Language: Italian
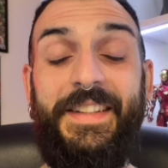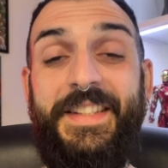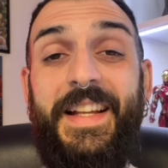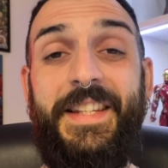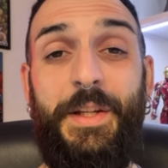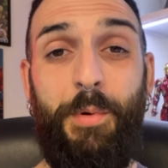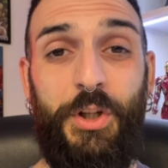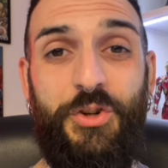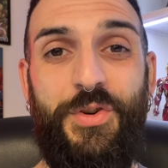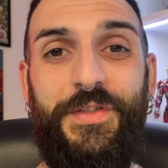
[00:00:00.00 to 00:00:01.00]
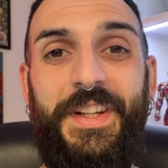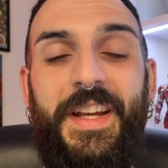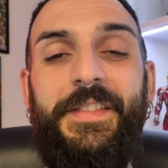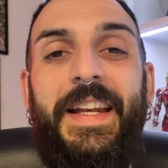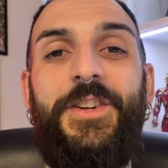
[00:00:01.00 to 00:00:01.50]
distanza di pochi giorni
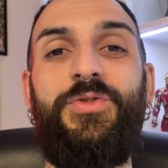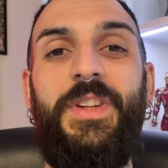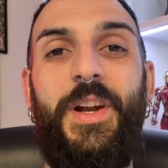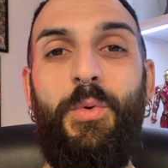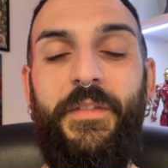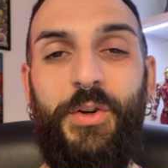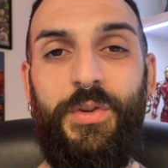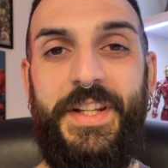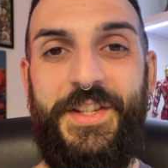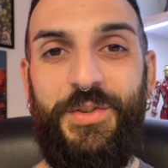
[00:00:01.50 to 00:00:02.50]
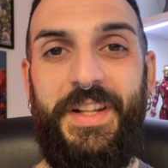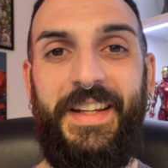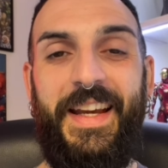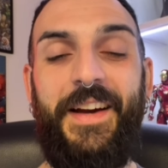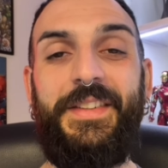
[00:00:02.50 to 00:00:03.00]
dal rilascio della nuova collezione
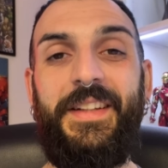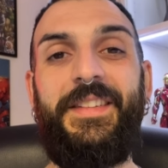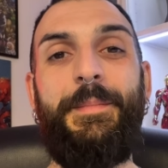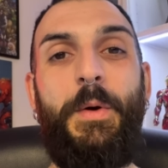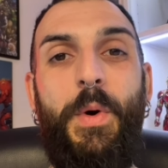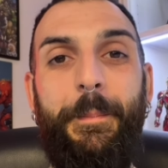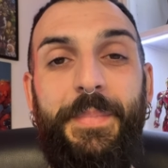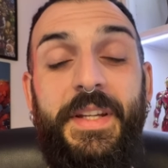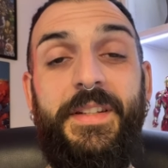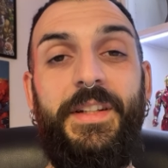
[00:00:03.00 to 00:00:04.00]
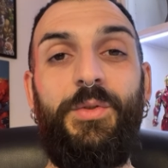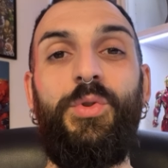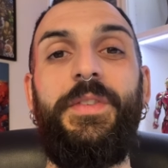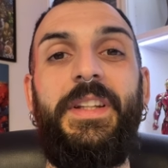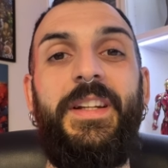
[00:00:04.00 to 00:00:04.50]
di carte a tema One Piece in
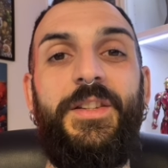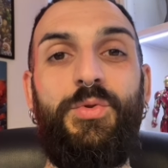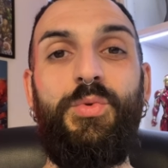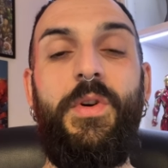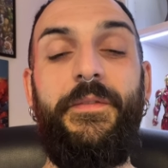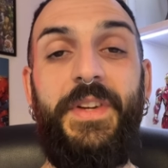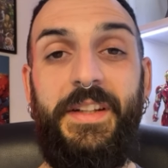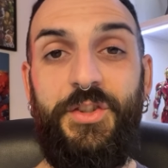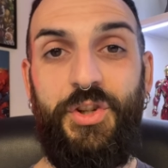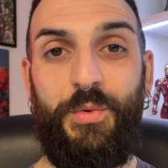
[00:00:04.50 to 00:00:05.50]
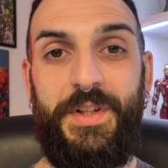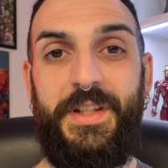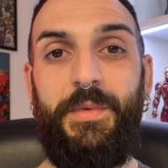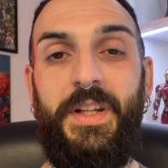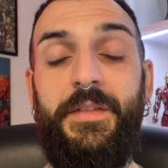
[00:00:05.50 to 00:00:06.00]
onore del suo 25
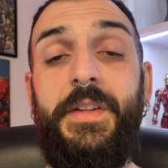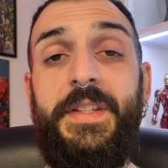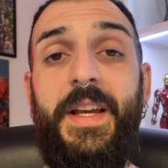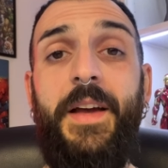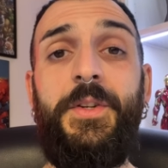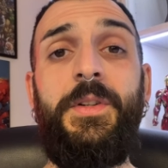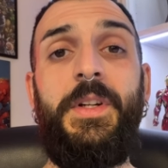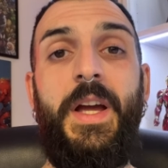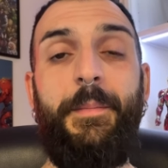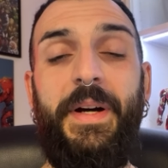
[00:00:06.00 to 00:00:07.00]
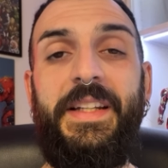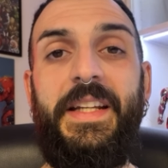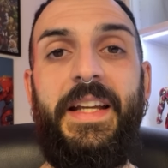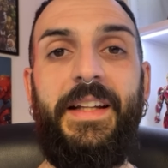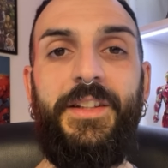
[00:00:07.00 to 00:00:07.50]
anniversario, Panini ha